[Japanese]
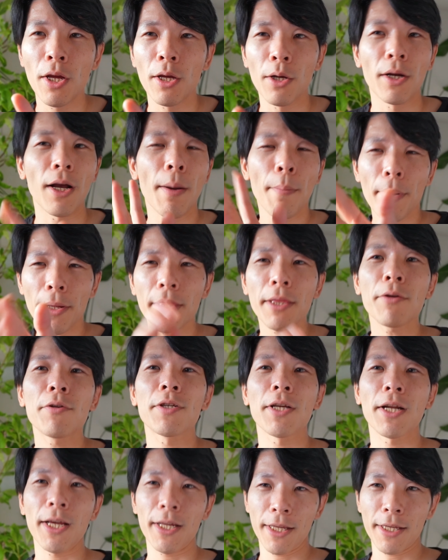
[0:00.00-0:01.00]
頑張ってる
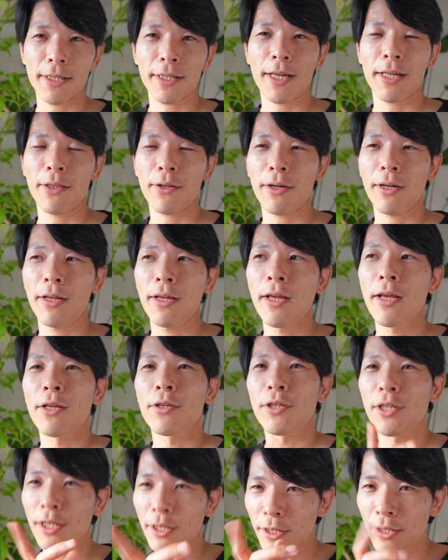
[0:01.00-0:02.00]
じゃないですかとか、ね。
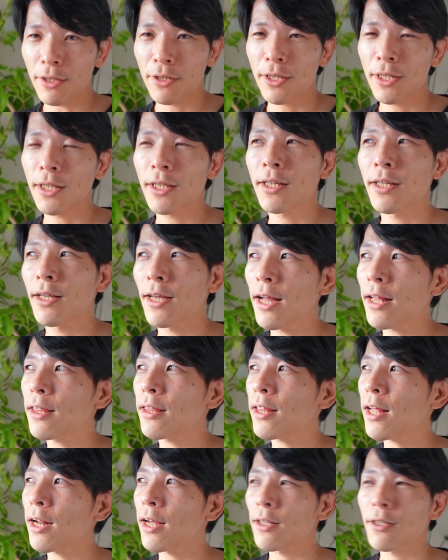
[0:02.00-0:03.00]
次、次やっ
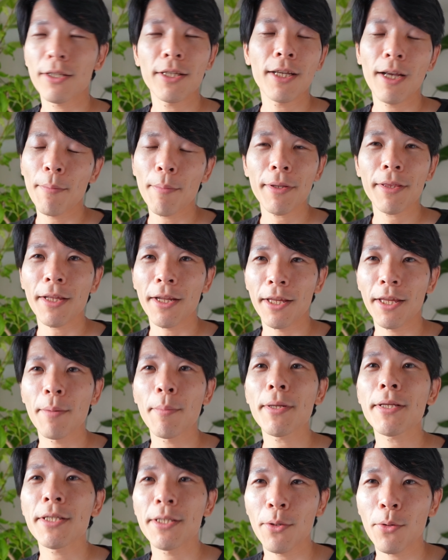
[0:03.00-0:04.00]
たら、次頑張ったらいけ
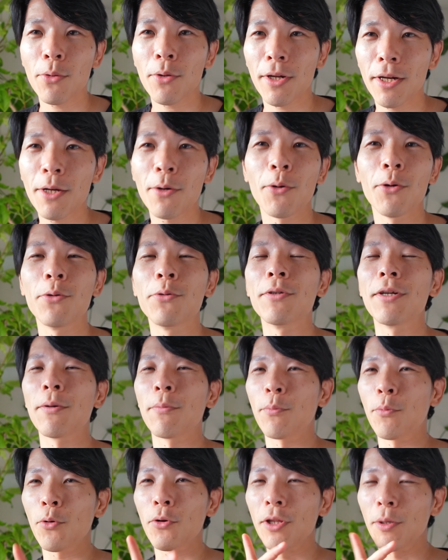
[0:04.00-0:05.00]
ますよとかね。こういう風な
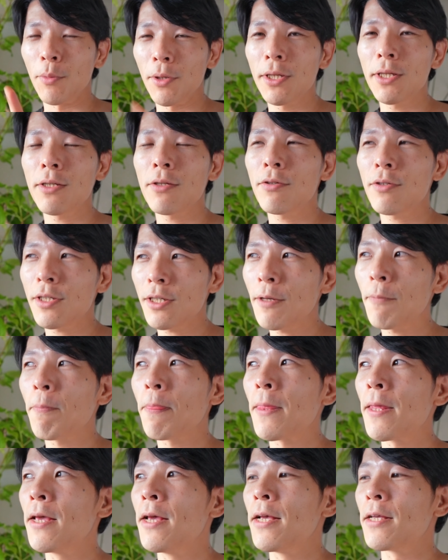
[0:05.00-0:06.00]
ものでもいいですし、
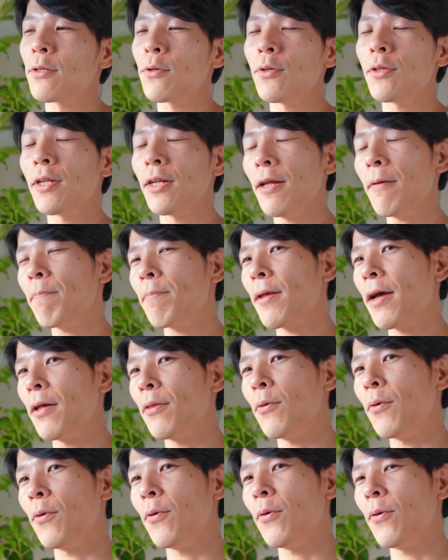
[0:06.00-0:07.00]
そういったね、あ
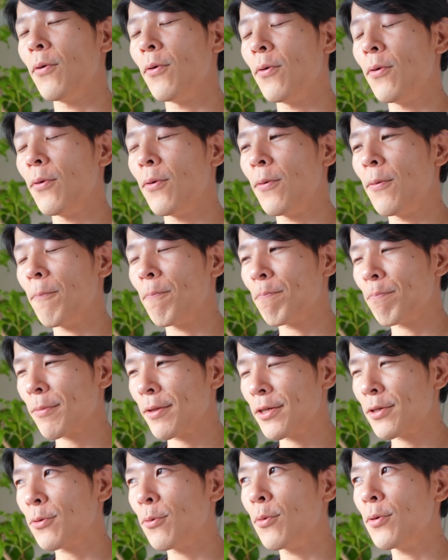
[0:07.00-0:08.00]
のー、
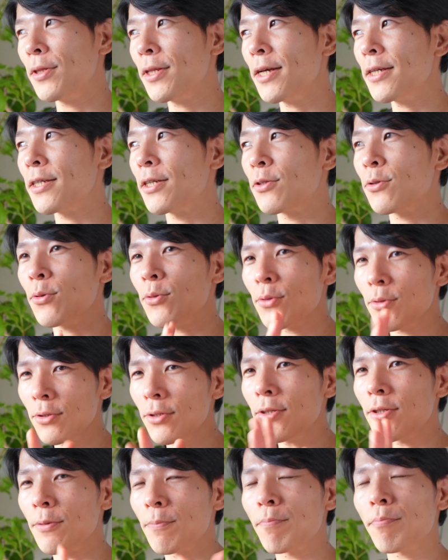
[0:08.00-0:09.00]
思考に対してちょっと
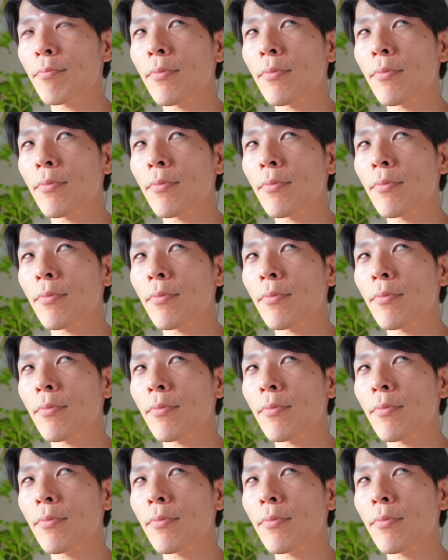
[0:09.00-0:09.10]
ずつ、